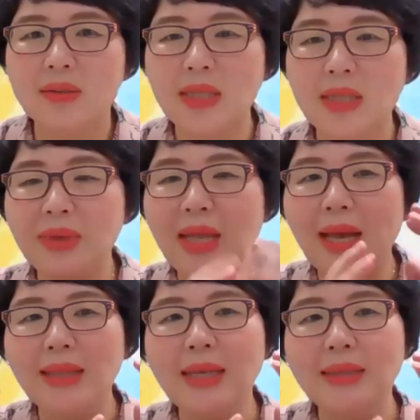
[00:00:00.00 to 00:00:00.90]

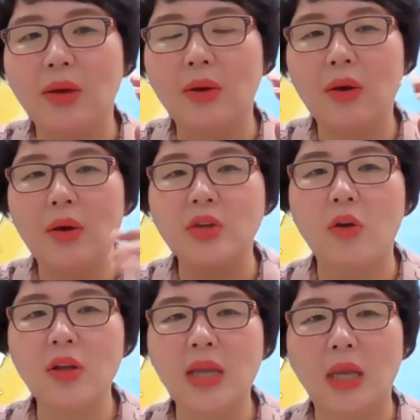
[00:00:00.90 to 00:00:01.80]
세미나 안에서
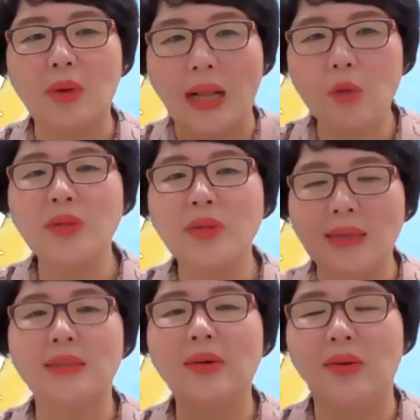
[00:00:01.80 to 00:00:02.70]
저를 계속 갈고
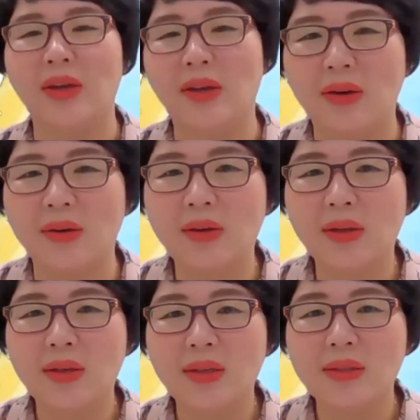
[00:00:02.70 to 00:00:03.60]
닦는 거예요.
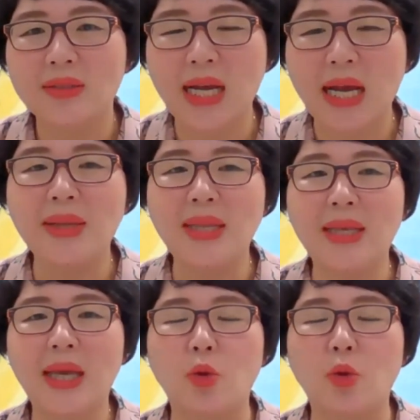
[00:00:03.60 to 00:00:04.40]
제가 만약에